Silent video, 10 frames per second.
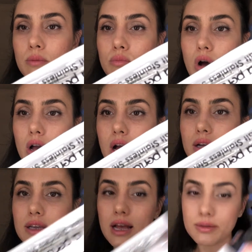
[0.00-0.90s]

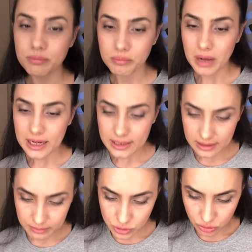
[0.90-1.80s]
Muhakkak yani belki
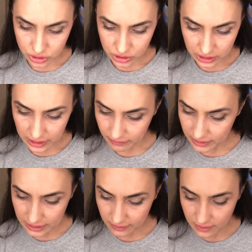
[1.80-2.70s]
de birçok kişinin
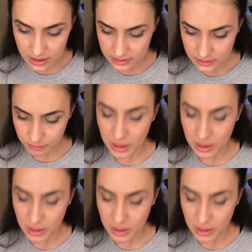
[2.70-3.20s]
evinde de vardır.